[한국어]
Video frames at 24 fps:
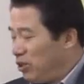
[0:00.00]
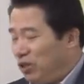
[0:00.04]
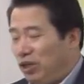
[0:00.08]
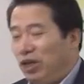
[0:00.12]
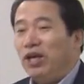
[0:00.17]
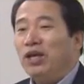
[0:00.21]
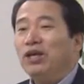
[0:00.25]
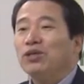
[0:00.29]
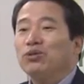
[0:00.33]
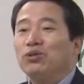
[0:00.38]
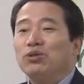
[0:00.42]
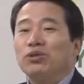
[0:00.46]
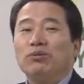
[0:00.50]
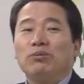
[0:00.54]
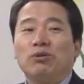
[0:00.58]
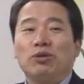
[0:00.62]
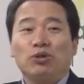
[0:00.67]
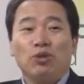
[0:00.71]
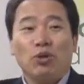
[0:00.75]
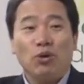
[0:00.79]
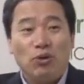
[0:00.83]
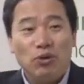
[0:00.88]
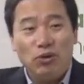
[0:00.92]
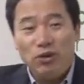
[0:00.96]
예수님이
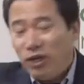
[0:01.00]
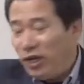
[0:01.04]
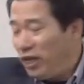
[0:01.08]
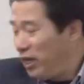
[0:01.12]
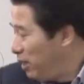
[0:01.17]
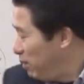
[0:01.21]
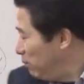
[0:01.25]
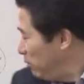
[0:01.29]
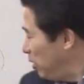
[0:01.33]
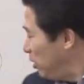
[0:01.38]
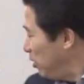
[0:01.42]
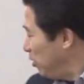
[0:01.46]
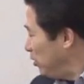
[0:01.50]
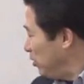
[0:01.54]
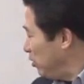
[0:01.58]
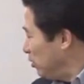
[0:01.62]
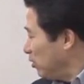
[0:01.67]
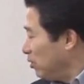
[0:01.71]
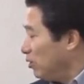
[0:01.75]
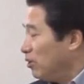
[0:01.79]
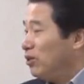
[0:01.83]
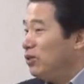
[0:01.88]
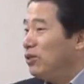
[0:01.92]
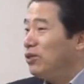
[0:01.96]
손을
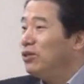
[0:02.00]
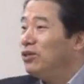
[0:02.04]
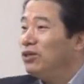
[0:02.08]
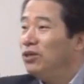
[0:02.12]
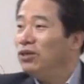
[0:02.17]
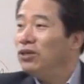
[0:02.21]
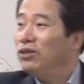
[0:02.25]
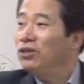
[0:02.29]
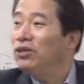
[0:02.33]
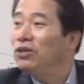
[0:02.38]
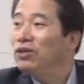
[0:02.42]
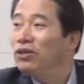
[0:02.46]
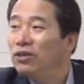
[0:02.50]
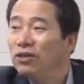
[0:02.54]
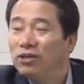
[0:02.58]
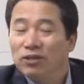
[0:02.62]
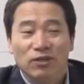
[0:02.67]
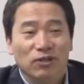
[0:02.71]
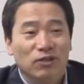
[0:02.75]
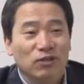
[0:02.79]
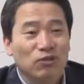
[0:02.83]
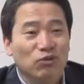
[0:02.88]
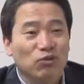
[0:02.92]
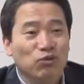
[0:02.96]
내밀어서
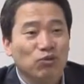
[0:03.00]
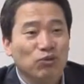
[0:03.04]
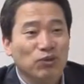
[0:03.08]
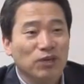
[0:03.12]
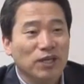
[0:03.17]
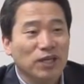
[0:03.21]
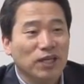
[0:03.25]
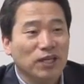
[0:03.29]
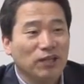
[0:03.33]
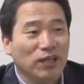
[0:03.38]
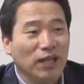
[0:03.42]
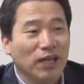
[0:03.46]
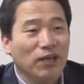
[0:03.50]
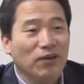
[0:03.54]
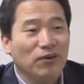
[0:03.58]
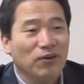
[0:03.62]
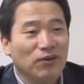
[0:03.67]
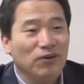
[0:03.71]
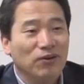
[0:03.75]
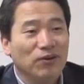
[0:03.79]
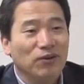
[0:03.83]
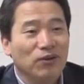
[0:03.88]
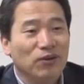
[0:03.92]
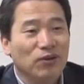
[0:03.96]
누구에게
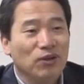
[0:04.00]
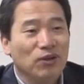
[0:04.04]
대요?